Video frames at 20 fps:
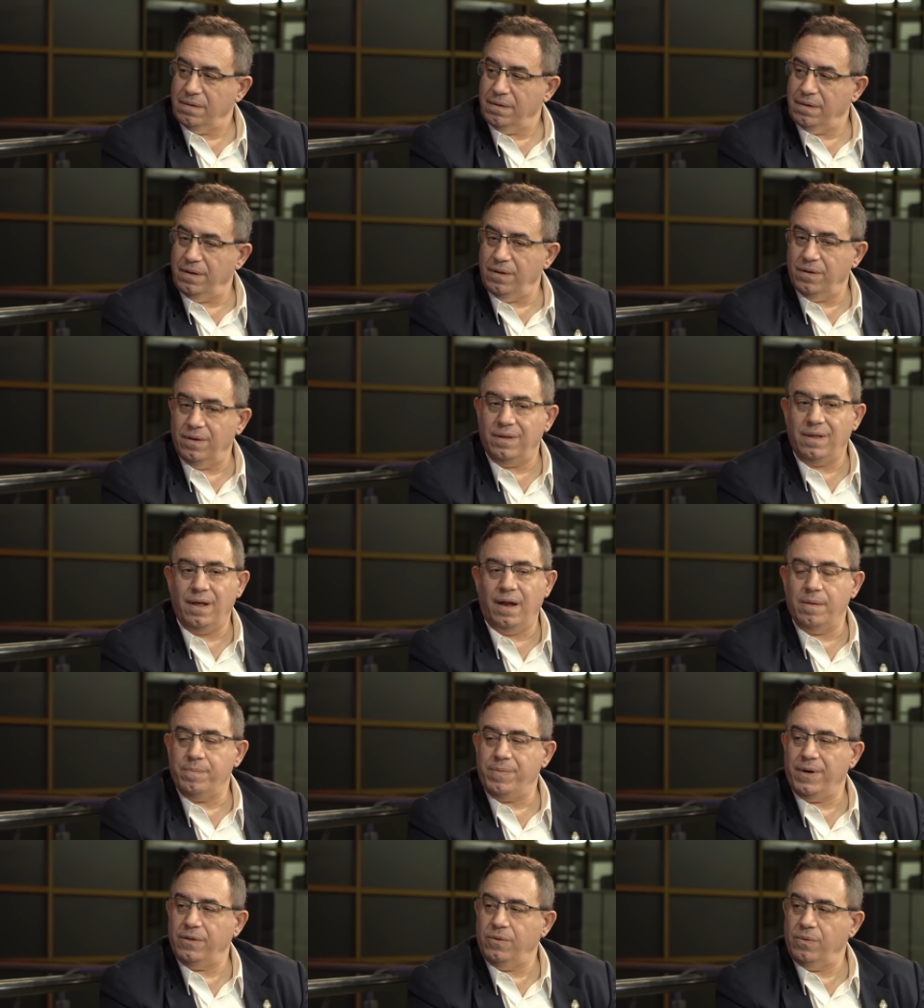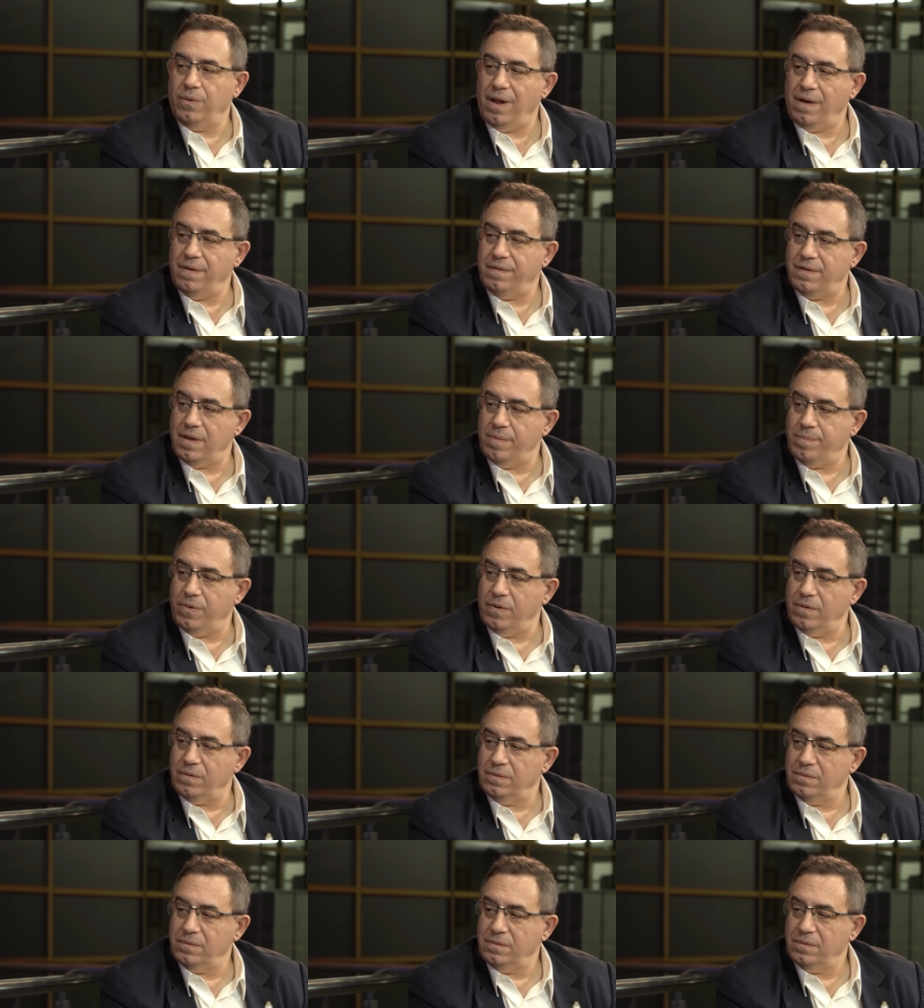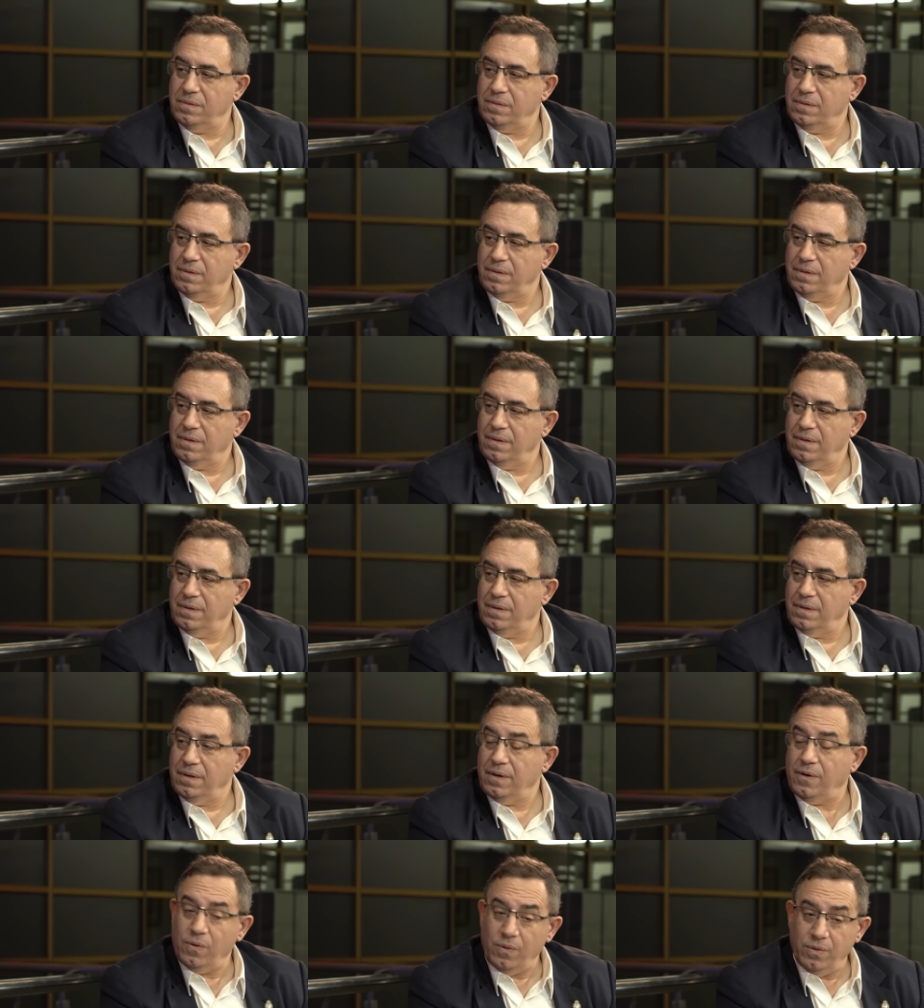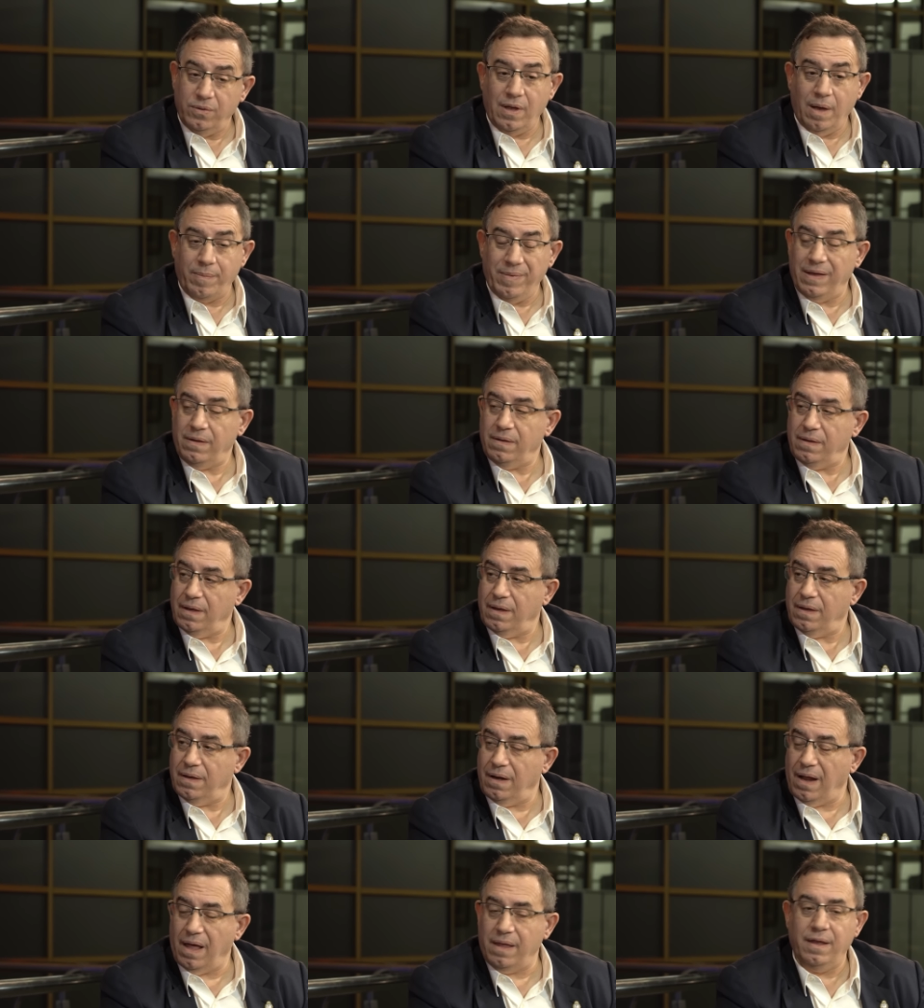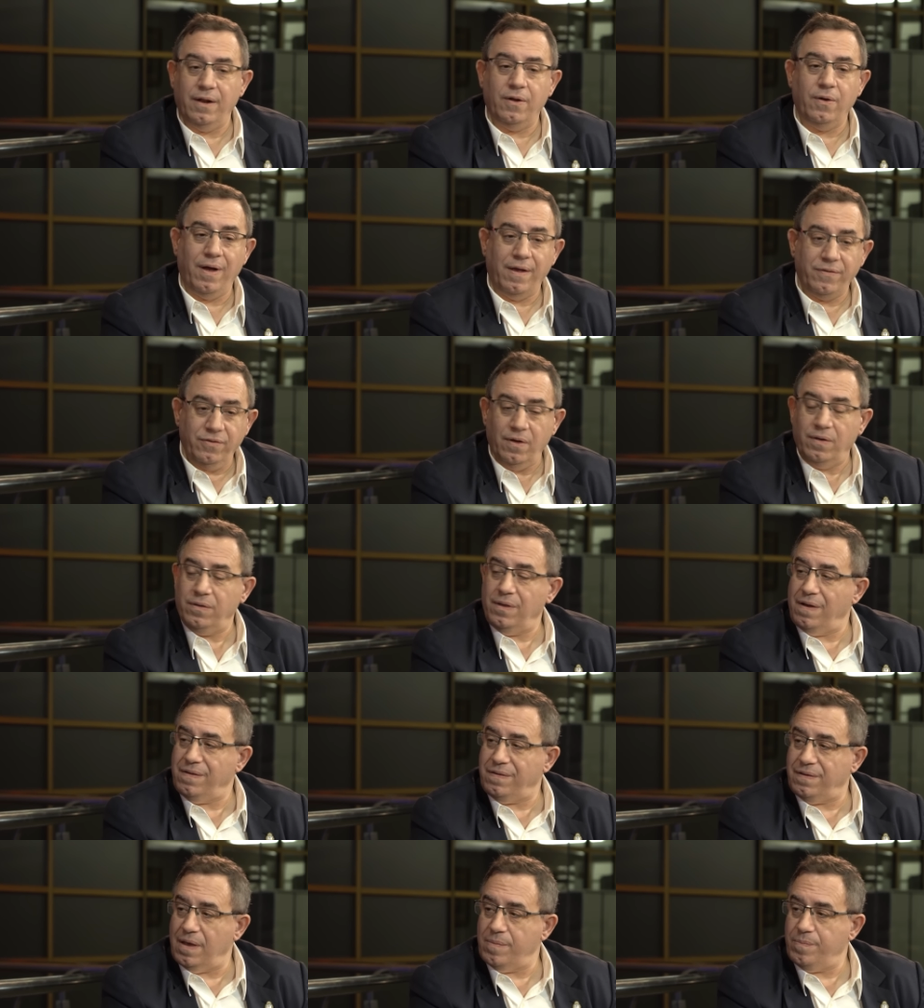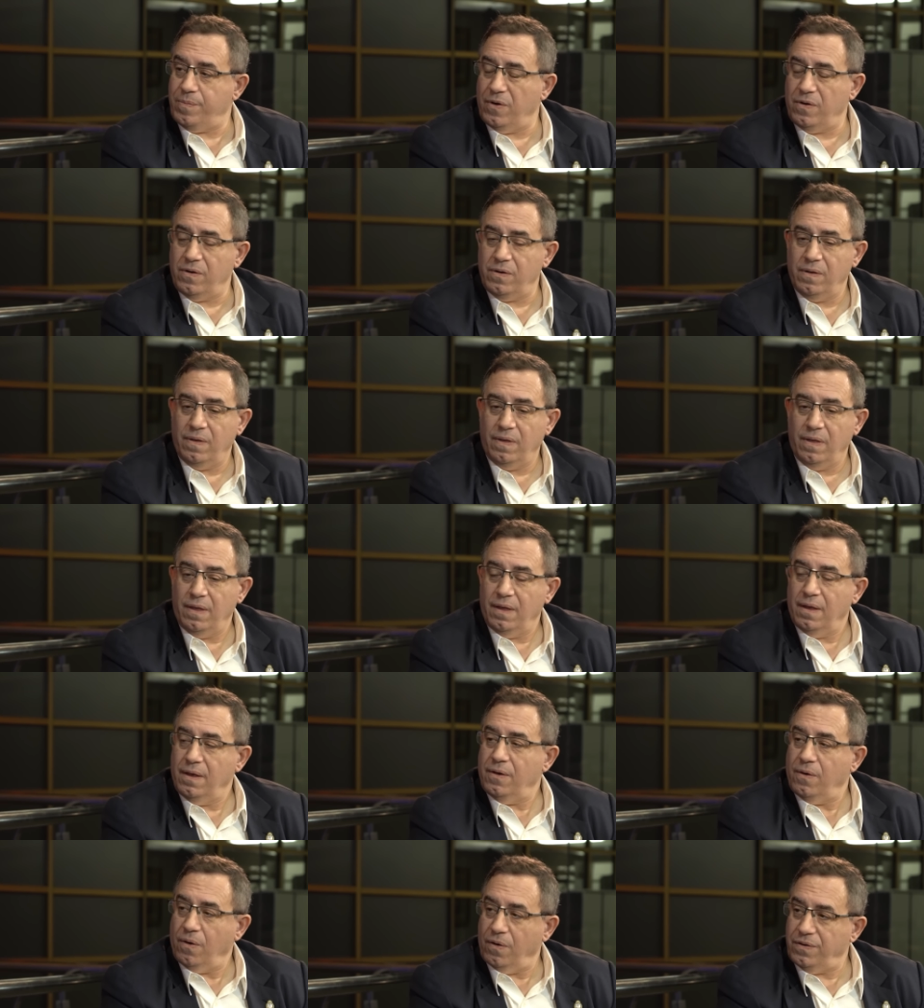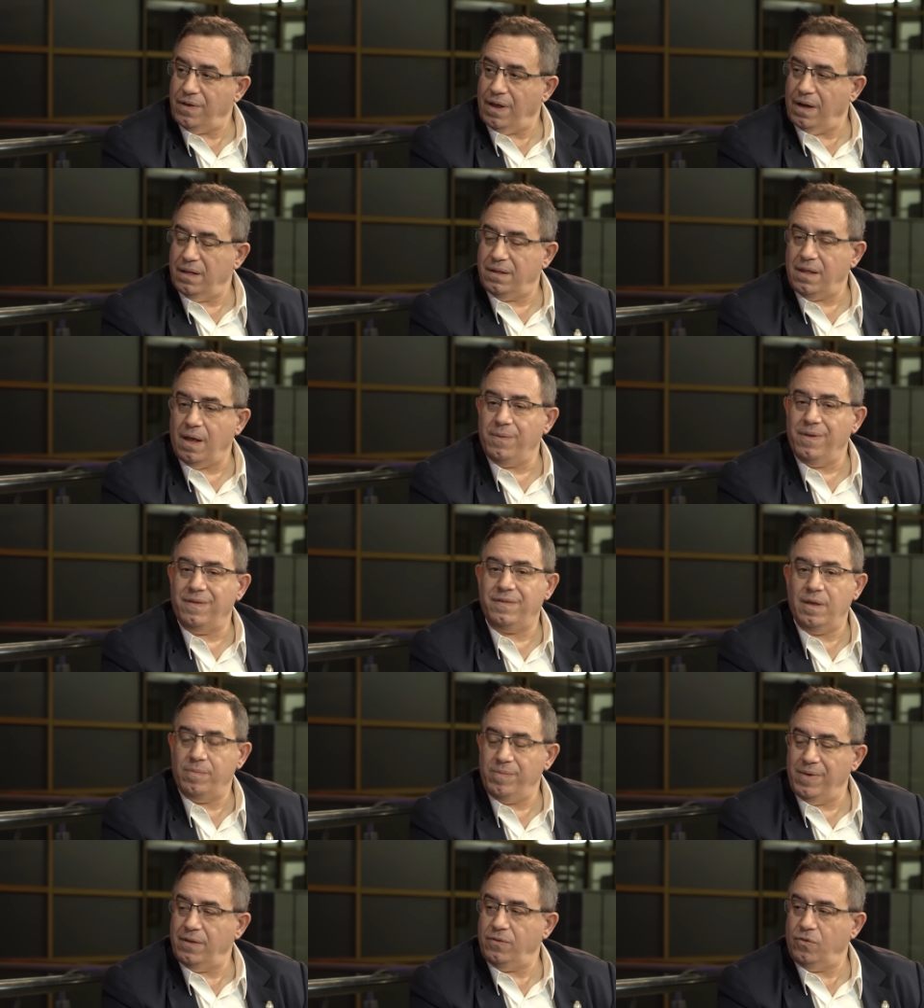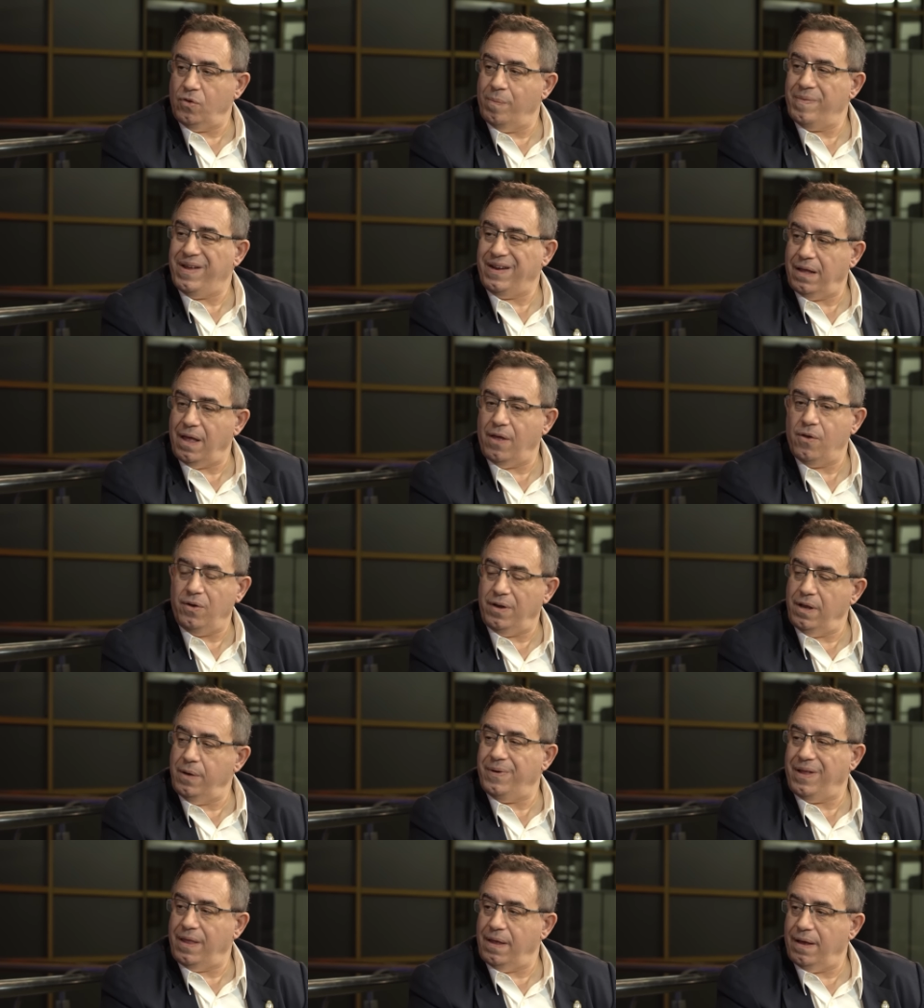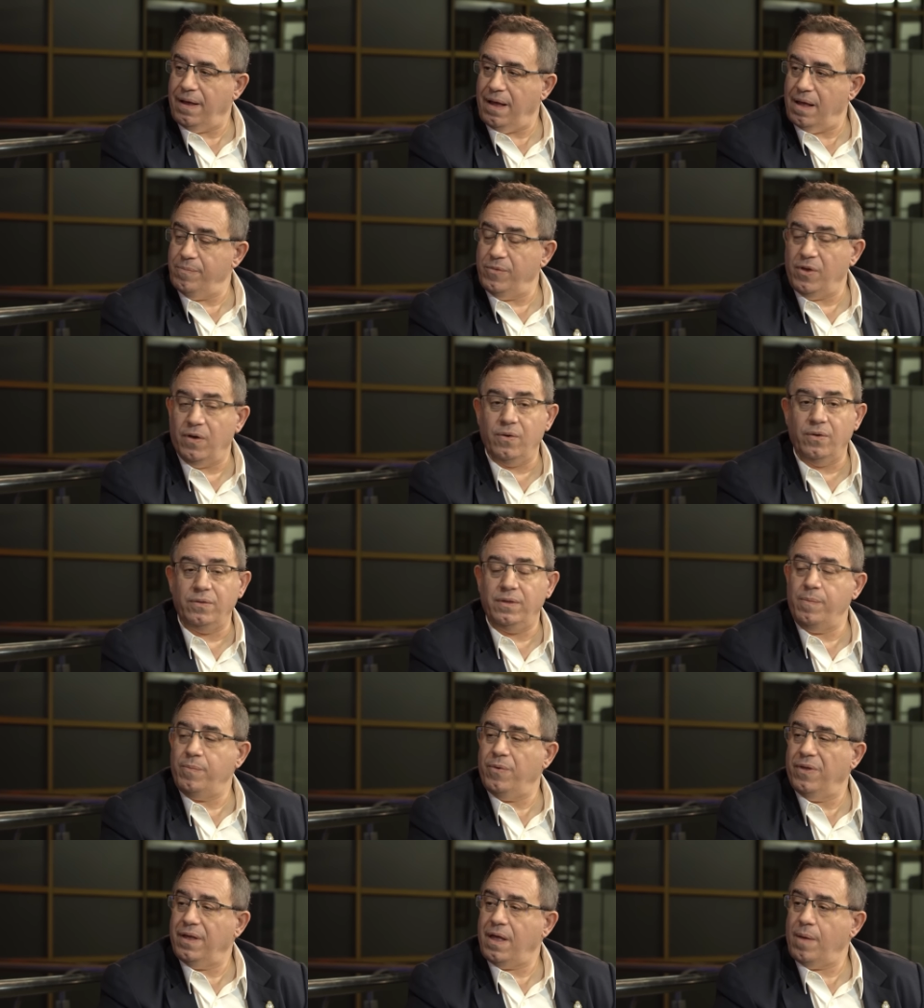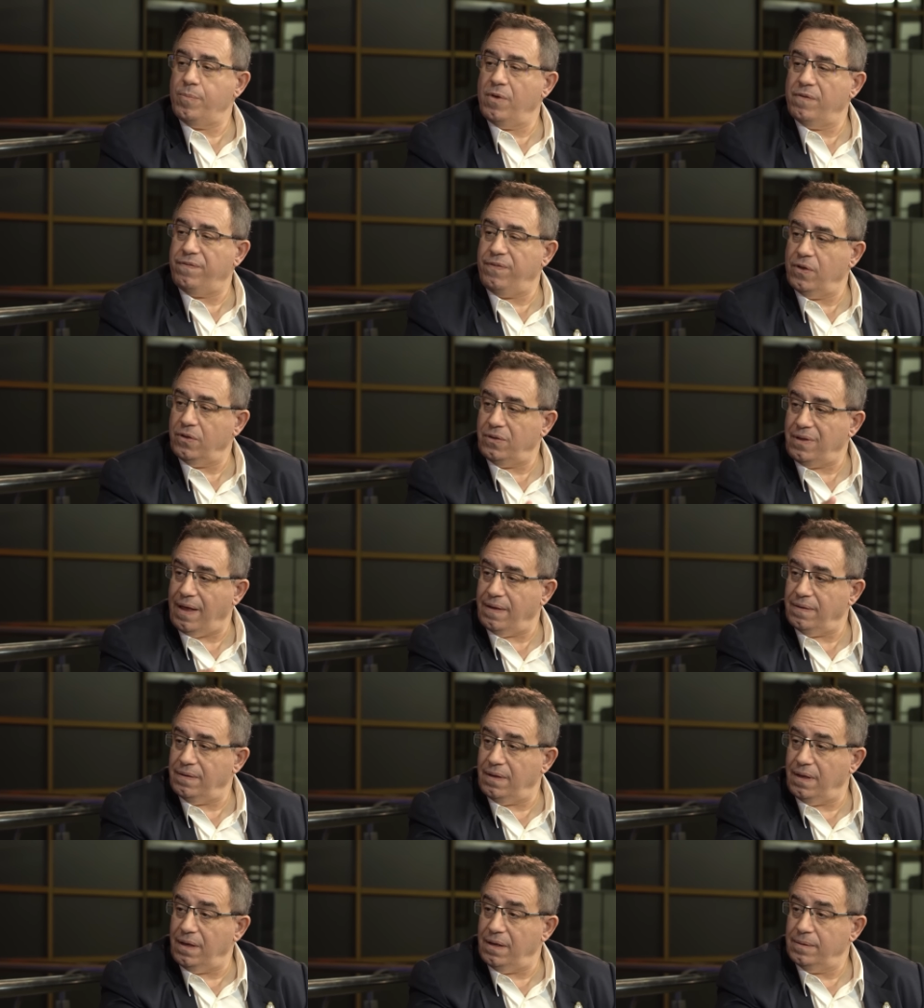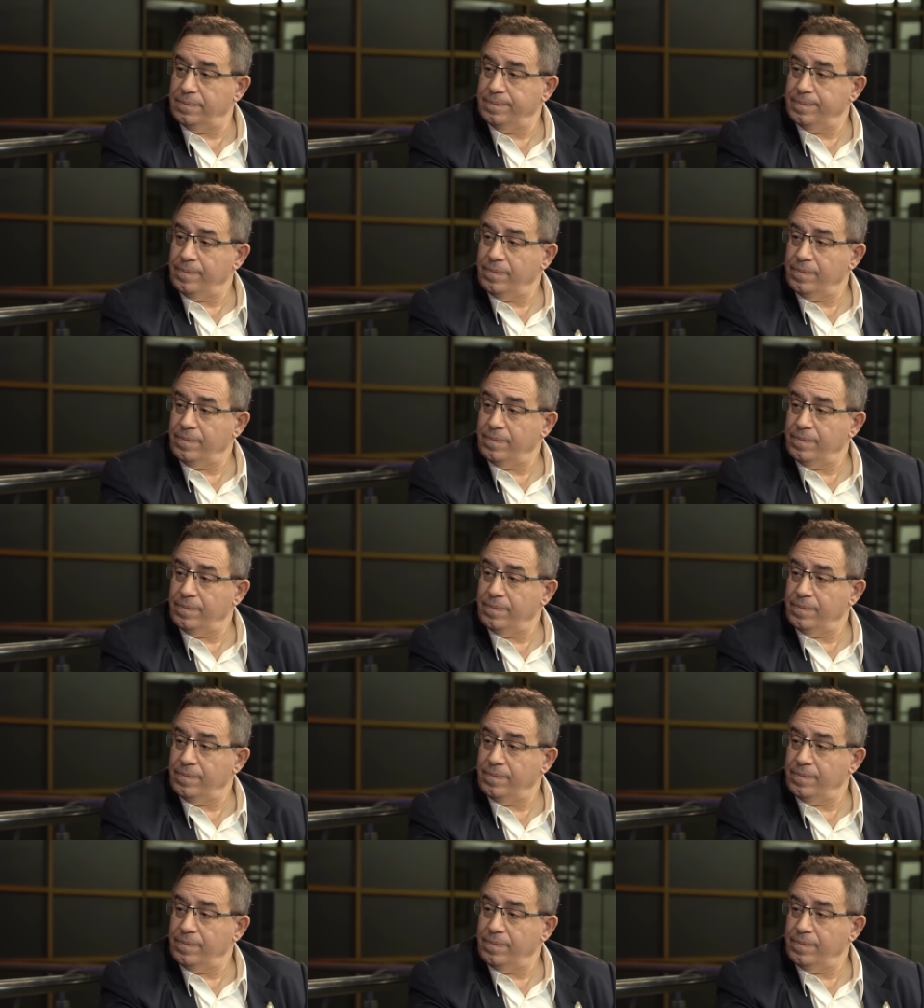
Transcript: ¿Y dónde está la apertura del cepo? Justamente, la derogación del cepo, o sea, el establecimiento de un mercado libre de cambios con tipo de cambio flotante,